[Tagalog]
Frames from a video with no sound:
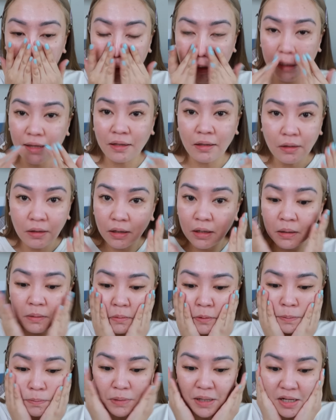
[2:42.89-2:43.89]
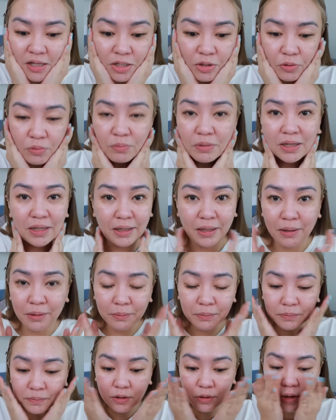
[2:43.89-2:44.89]
kahit hindi ka mabilis
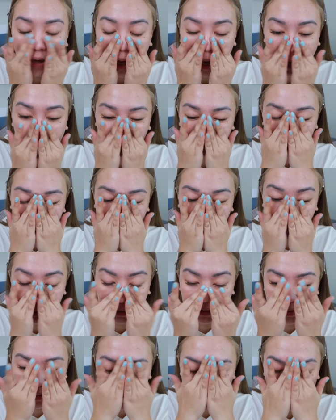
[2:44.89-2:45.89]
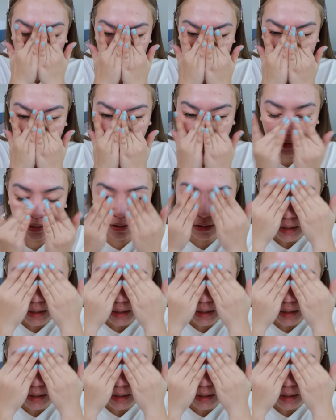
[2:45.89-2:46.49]
umitim, you have to wear sunscreen.